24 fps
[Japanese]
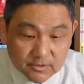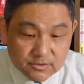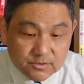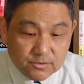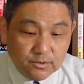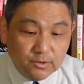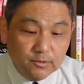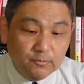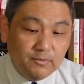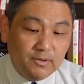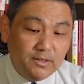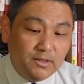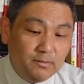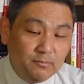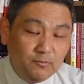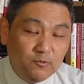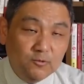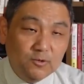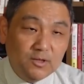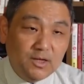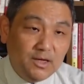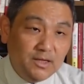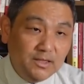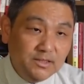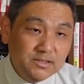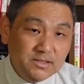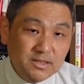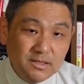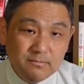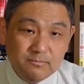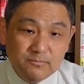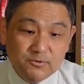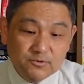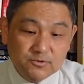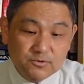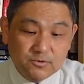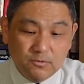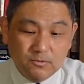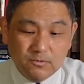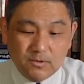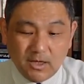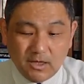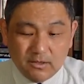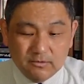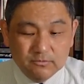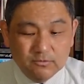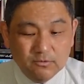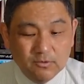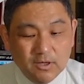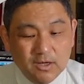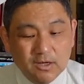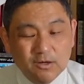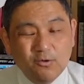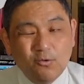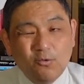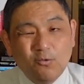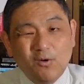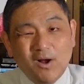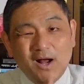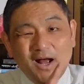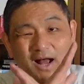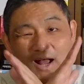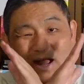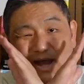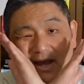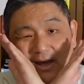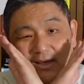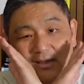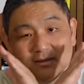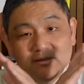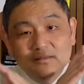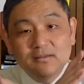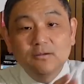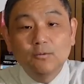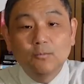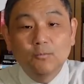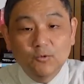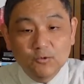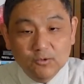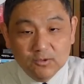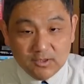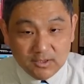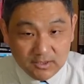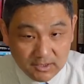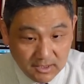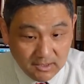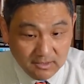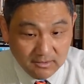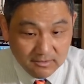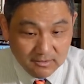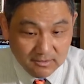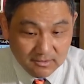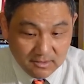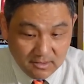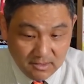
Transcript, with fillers: それはもう海産物を買うのが怖いって思ってね、